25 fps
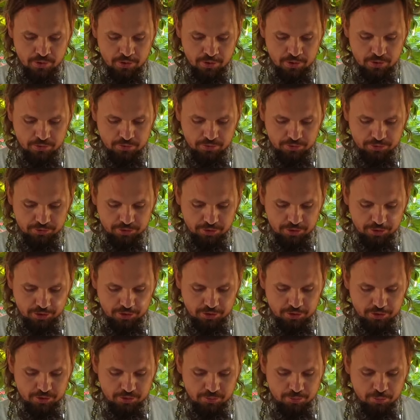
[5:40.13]

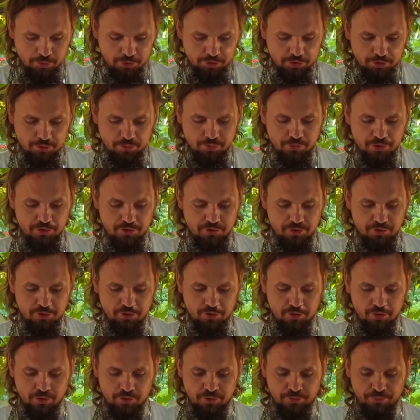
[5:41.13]
Во-вторых, может быть,
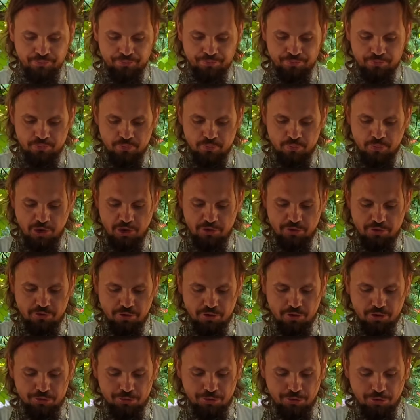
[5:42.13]
э, масло,
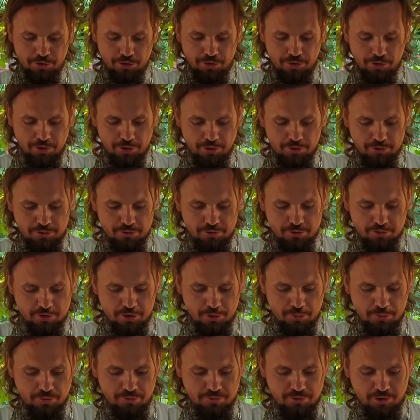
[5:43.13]
которое
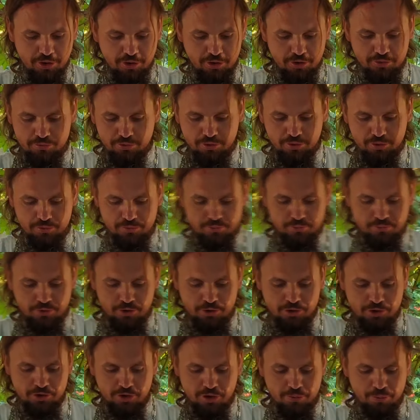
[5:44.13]
добавляли вы,
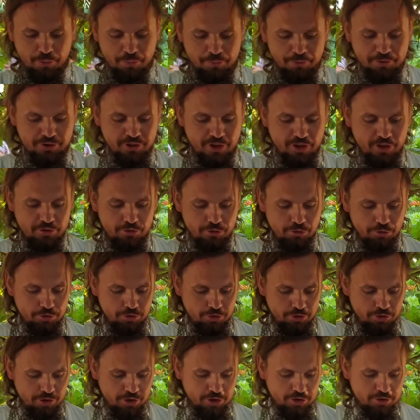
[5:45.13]
иногда попадается, очень
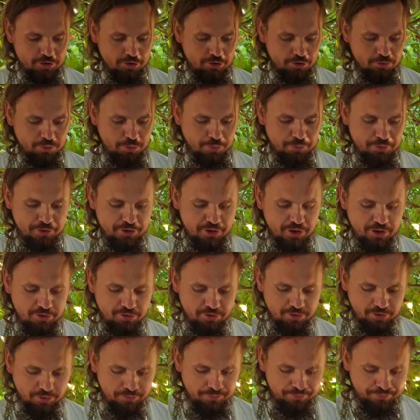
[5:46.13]
редко, но
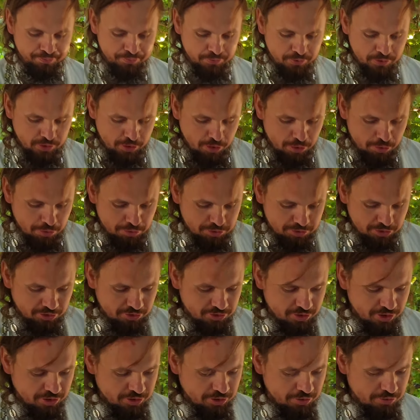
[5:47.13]
попадается какого-то
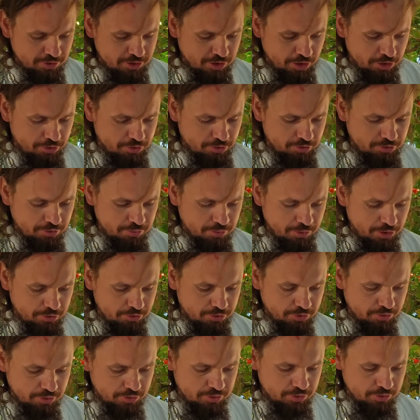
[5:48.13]
странного качества
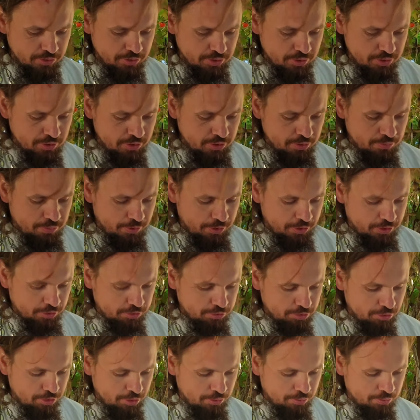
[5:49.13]
масла, при
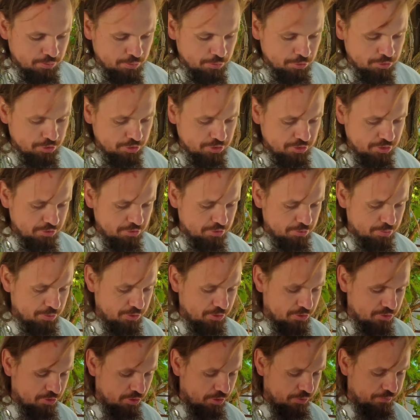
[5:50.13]
котором может не
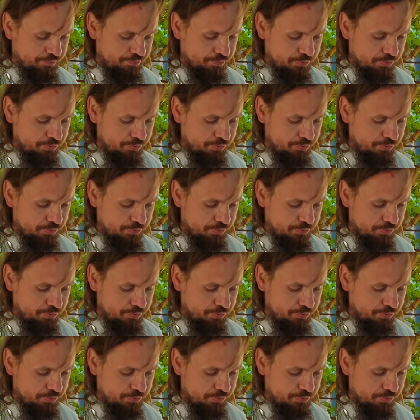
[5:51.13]
взбиться.